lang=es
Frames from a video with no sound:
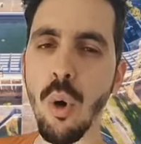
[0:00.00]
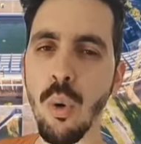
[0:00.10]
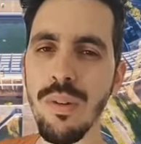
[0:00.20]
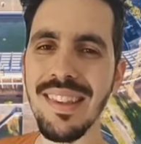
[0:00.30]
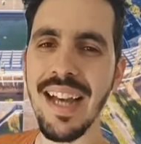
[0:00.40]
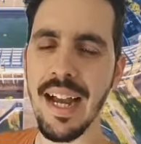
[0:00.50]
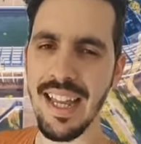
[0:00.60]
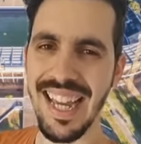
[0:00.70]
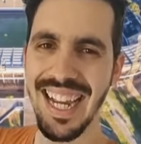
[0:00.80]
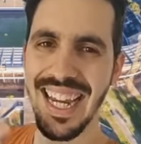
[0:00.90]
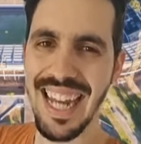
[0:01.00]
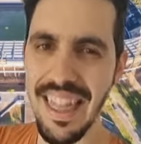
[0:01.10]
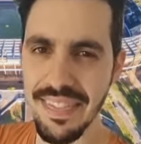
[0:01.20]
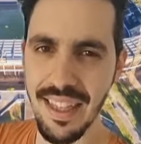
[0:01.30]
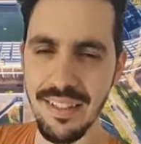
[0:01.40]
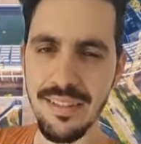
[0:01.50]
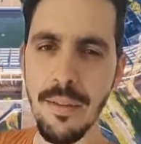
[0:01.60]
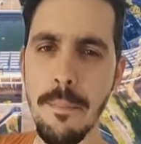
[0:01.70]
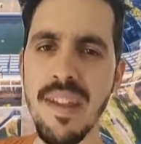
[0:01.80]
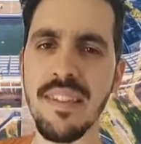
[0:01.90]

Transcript: oculta grandes